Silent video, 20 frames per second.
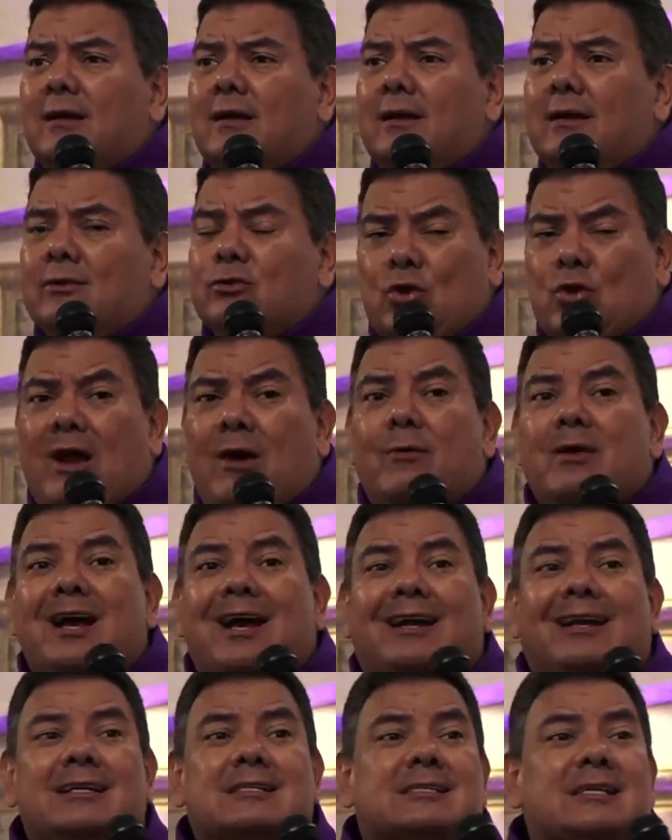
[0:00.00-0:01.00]
Entonces la vida
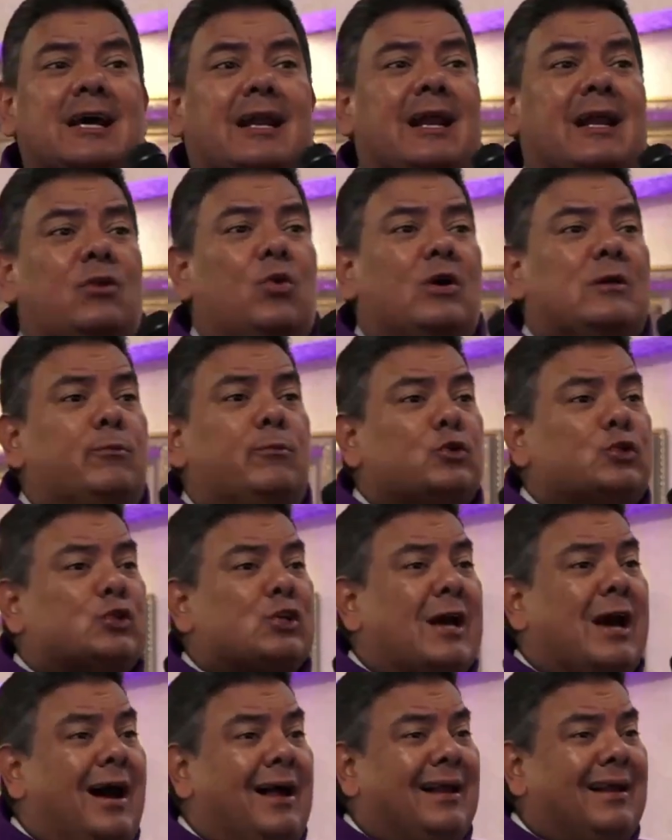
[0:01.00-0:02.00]
cristiana no es
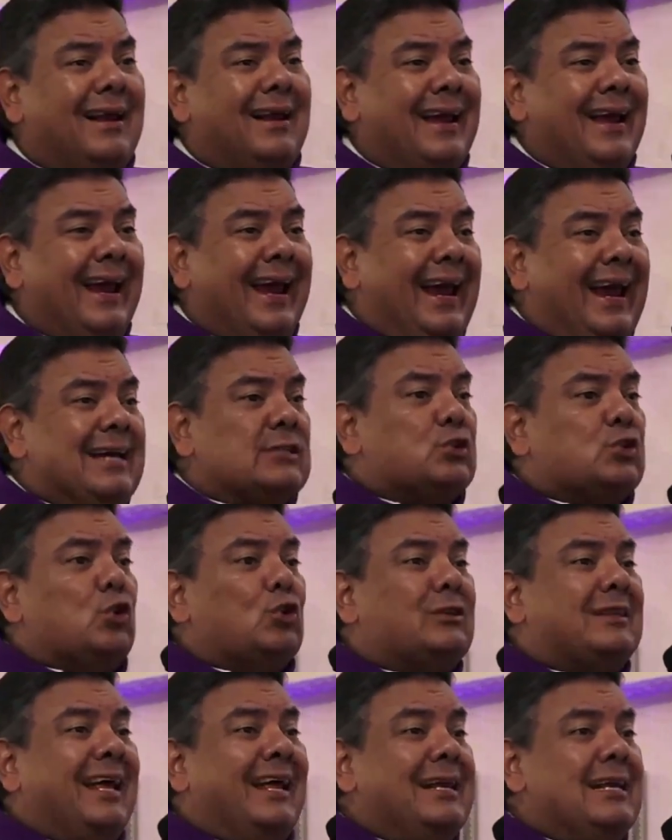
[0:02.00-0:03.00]
buscar
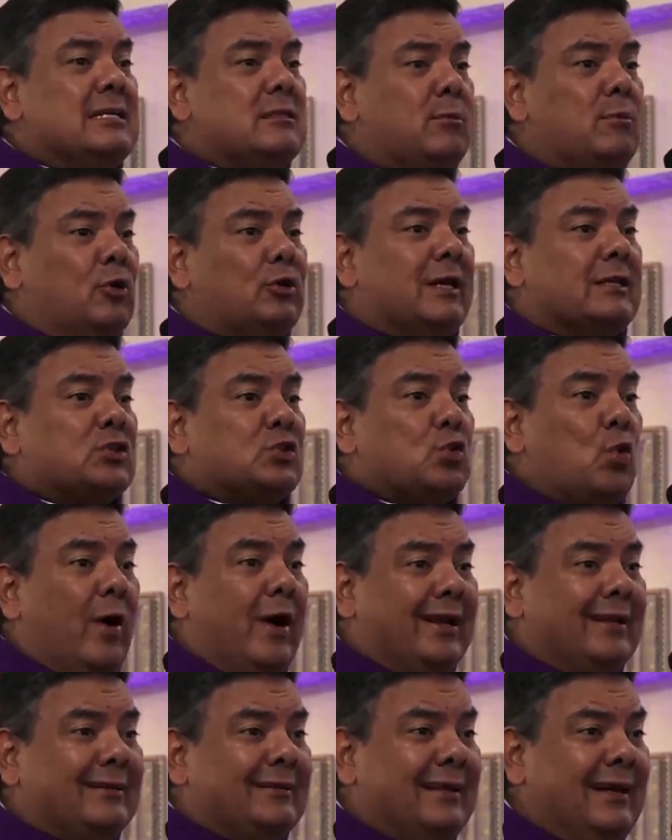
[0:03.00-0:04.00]
esoterismo de
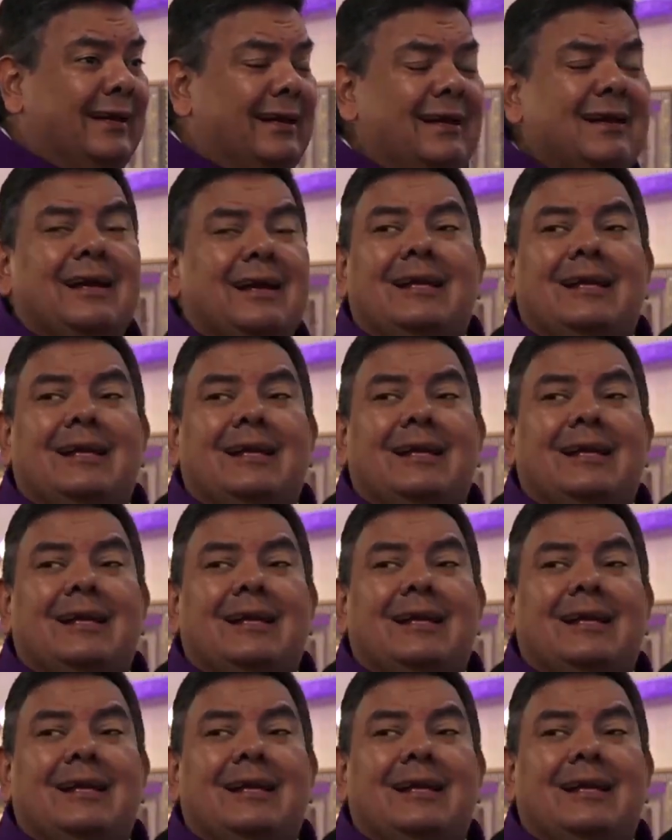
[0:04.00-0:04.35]
suerte,